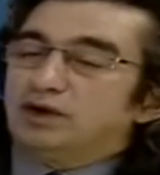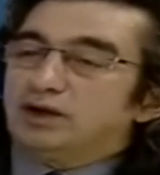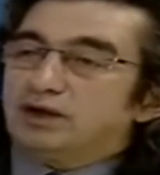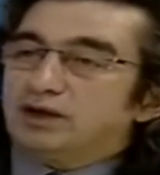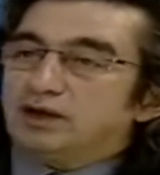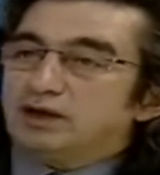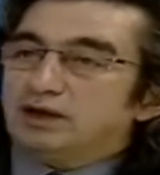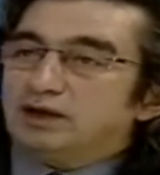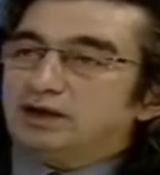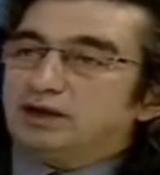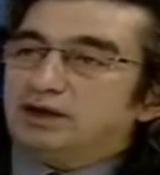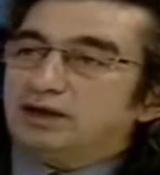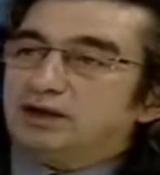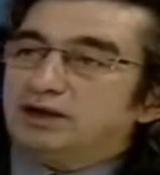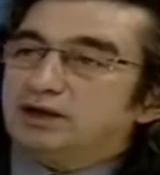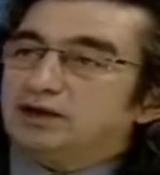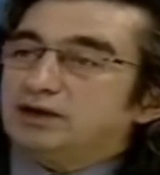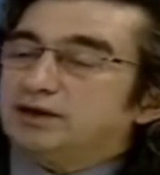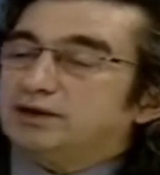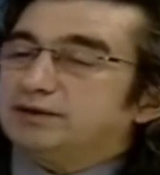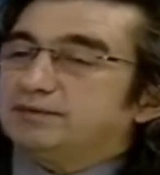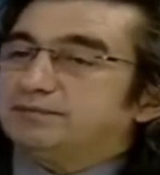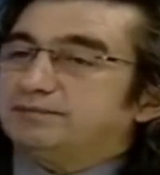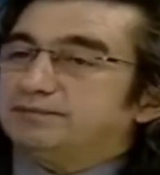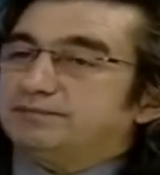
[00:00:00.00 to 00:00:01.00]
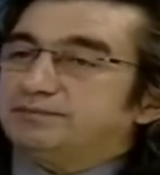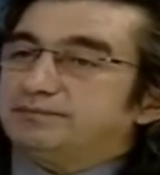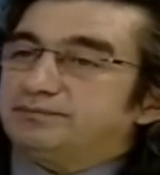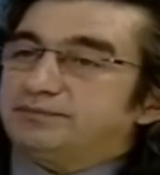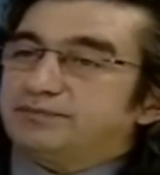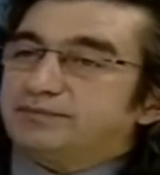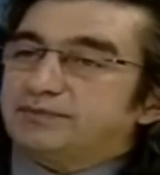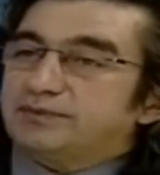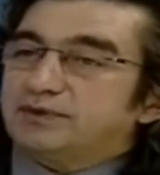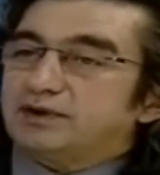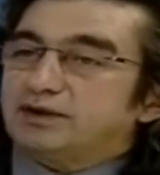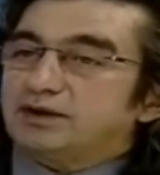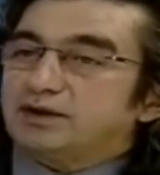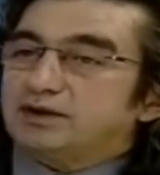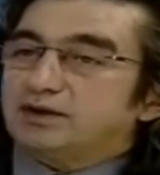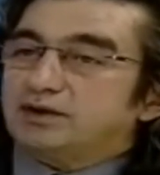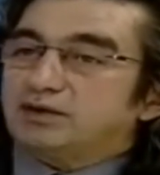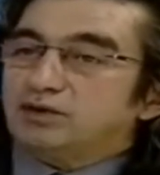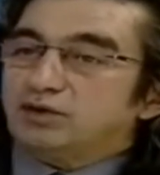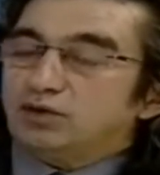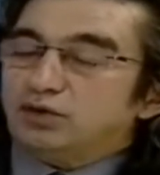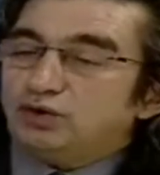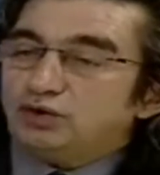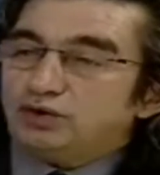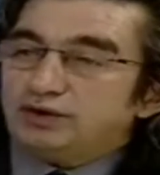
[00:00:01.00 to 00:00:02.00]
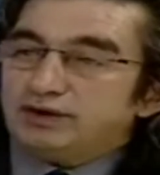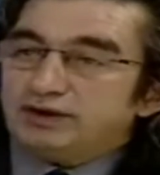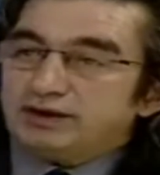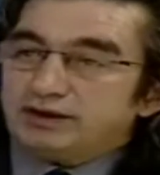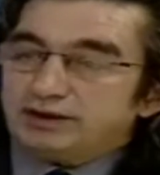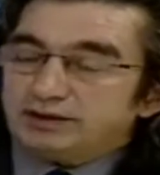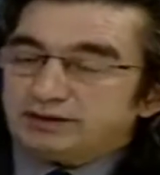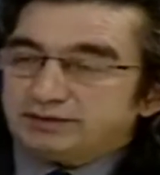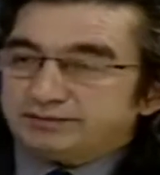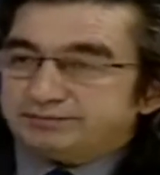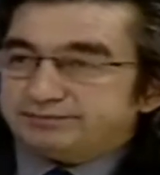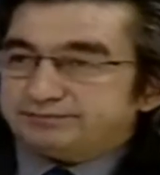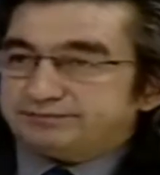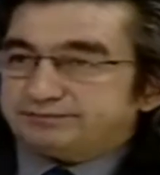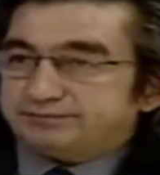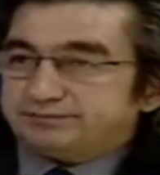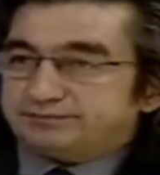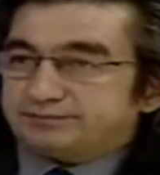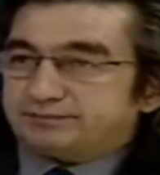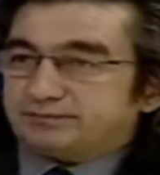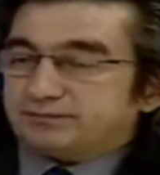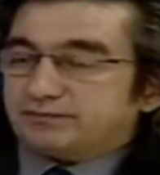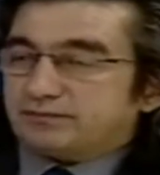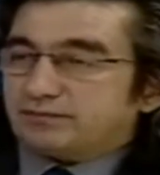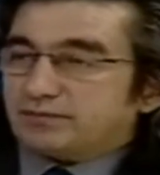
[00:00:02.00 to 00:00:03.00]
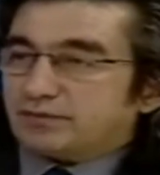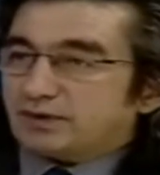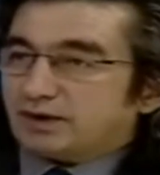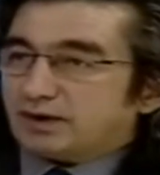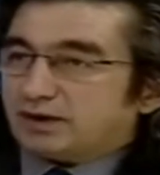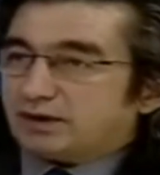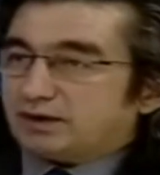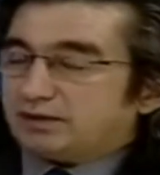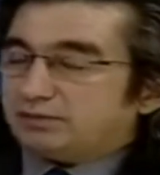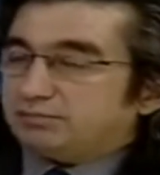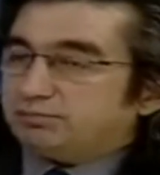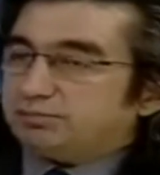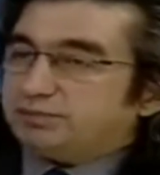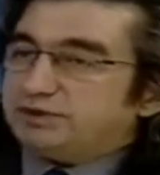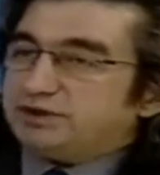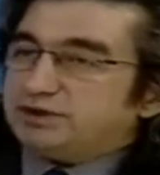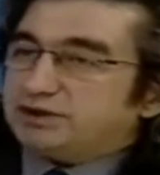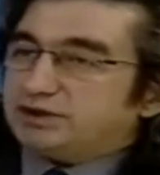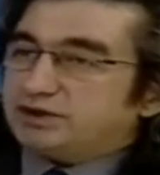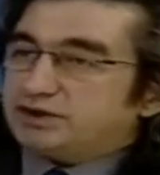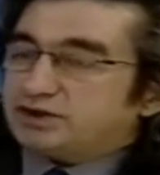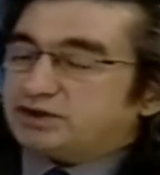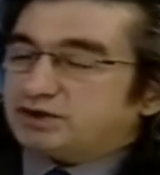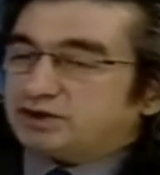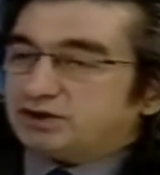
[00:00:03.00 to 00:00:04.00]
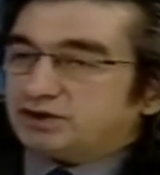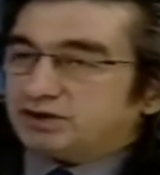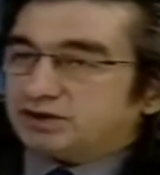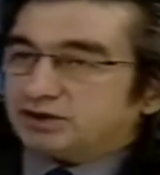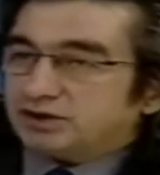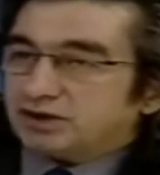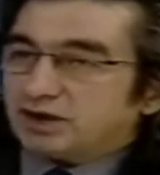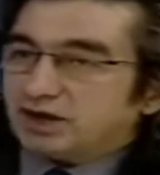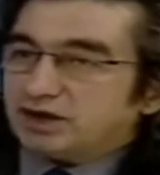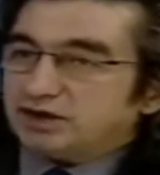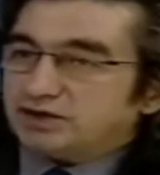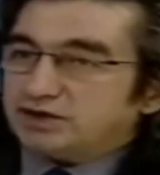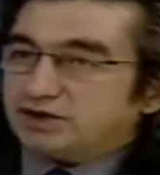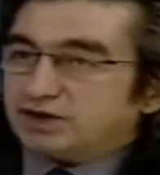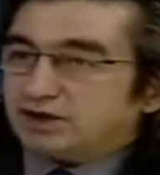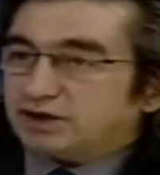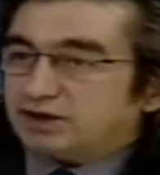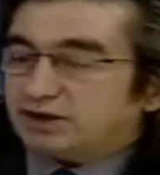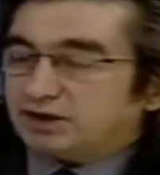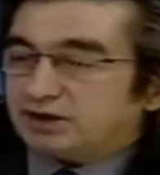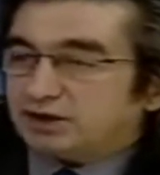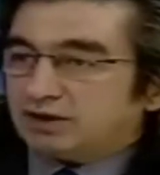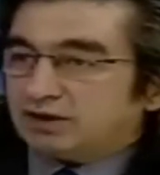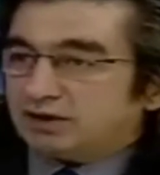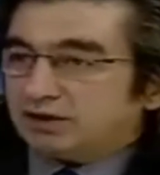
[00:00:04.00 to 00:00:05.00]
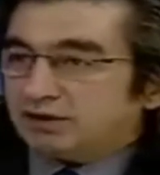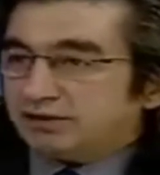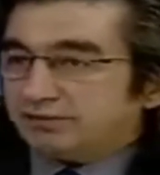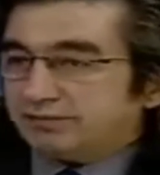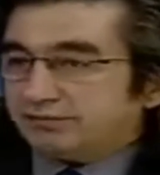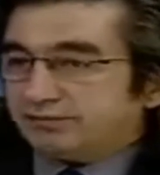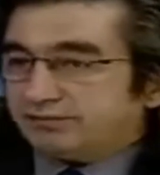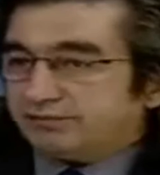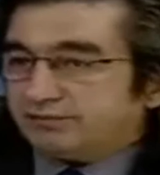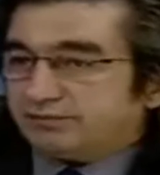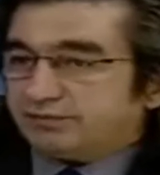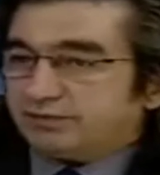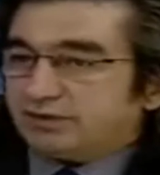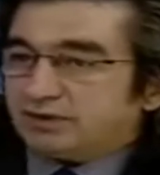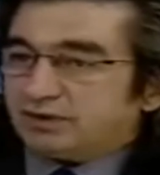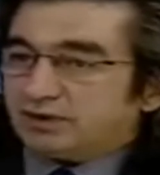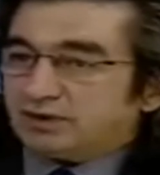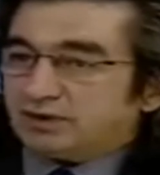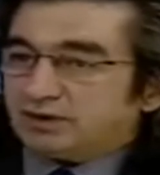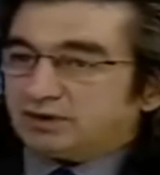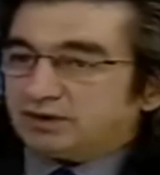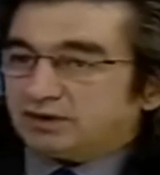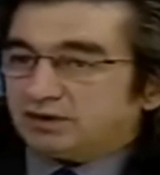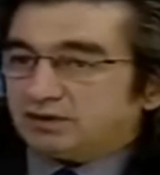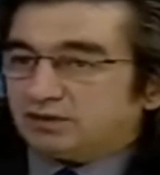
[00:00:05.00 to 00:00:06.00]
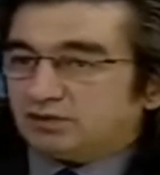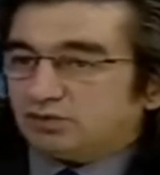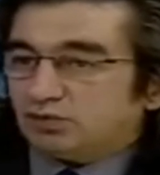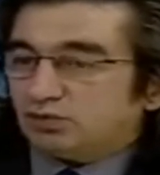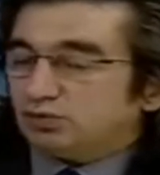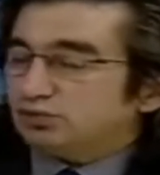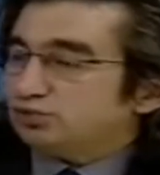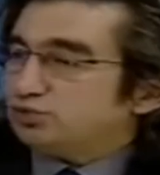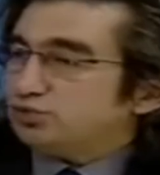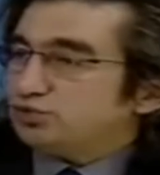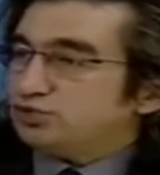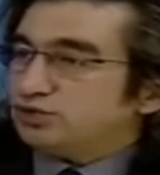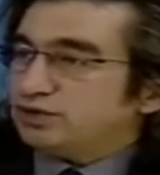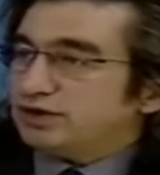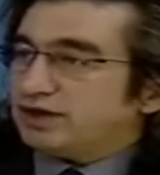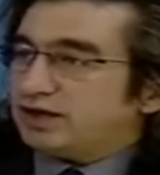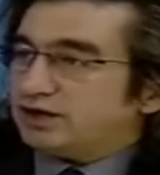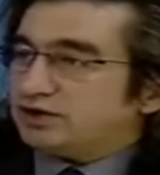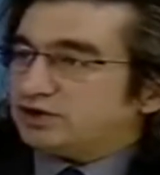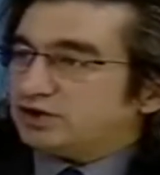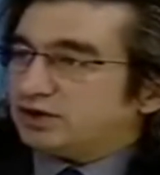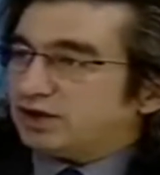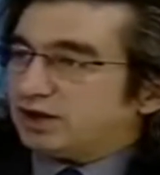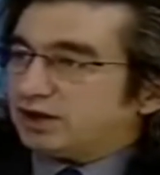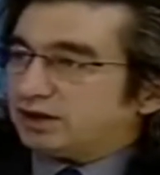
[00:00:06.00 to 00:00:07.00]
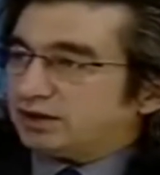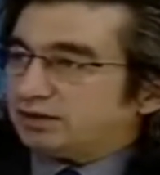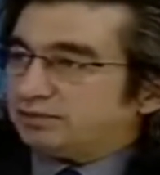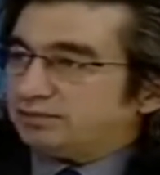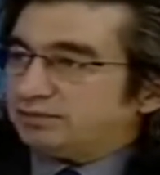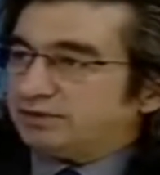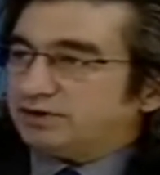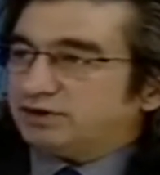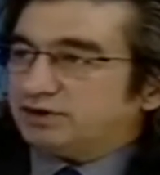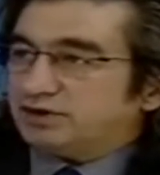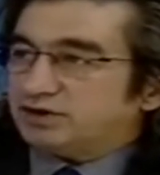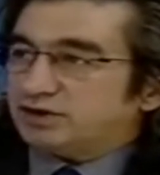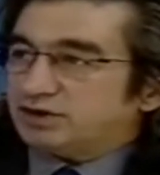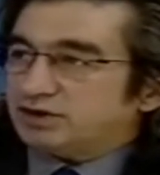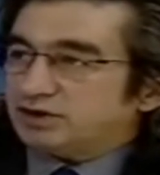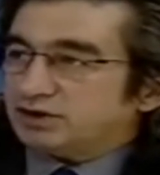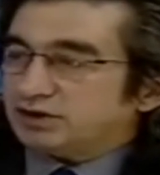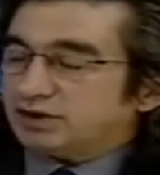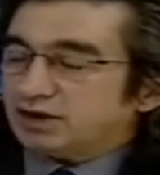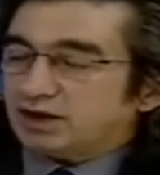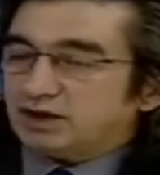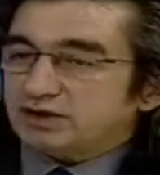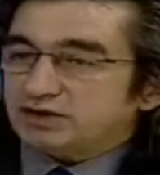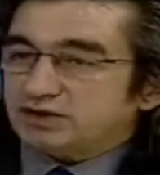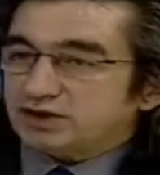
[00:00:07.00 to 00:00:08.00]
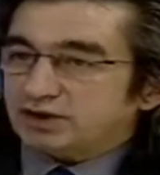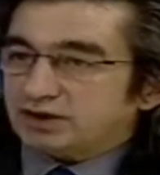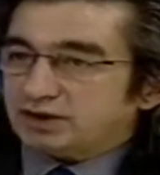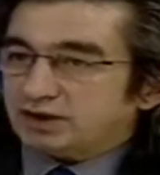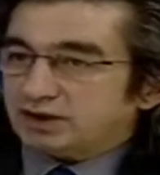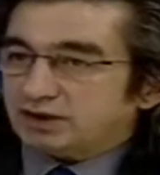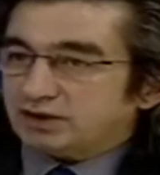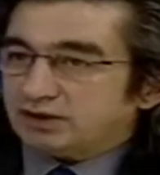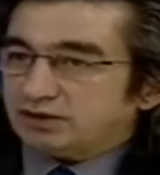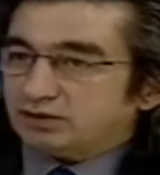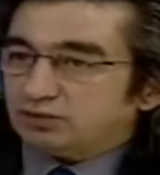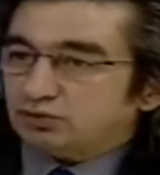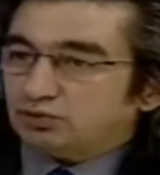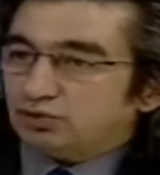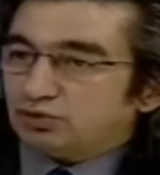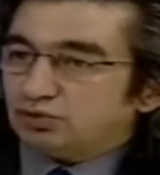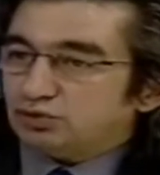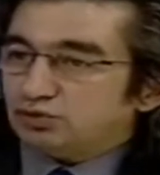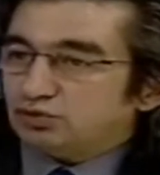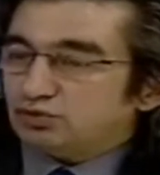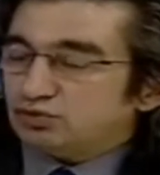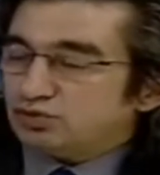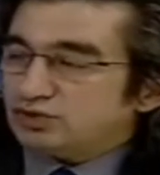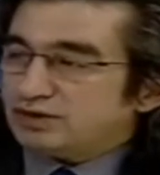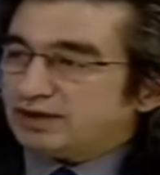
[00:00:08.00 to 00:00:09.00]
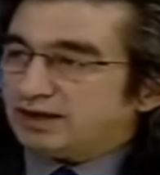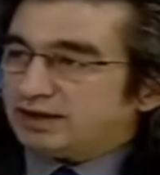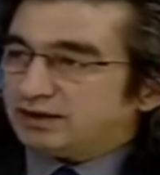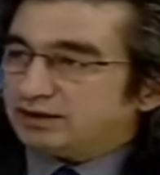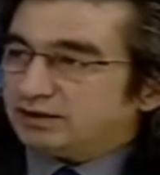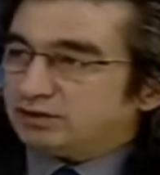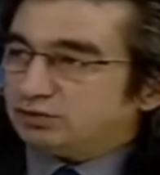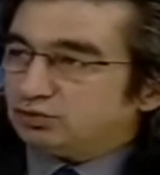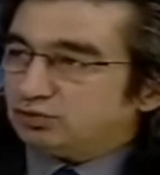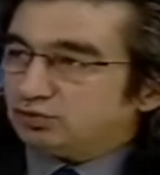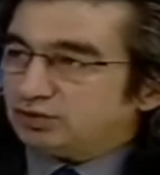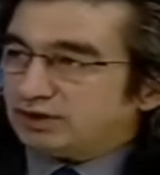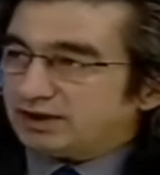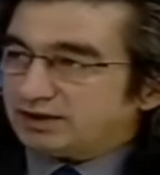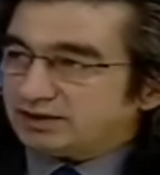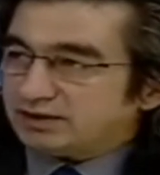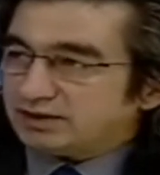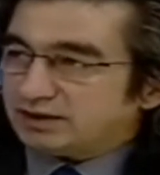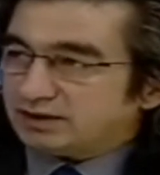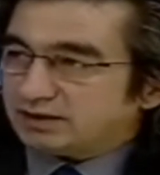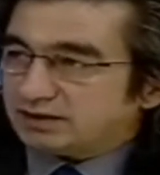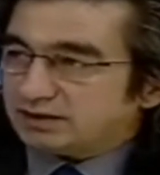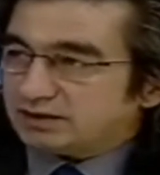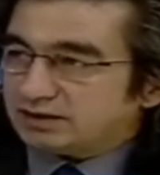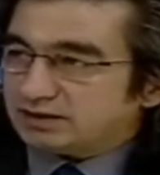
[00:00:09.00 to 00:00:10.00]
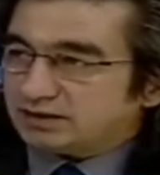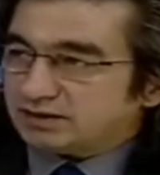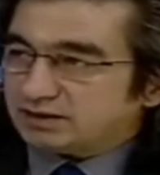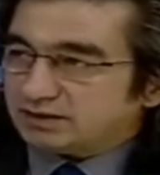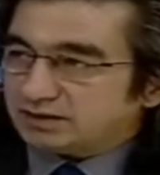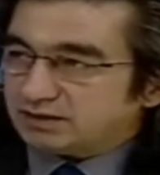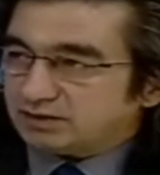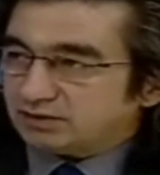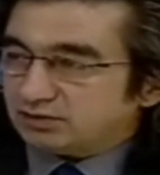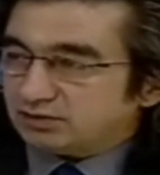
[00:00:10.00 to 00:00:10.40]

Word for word: E, örneğin bir kişinin kan şekerini e, 30'lu yaşlarda bir kişinin kan şekerini 400'lerde tutarsanız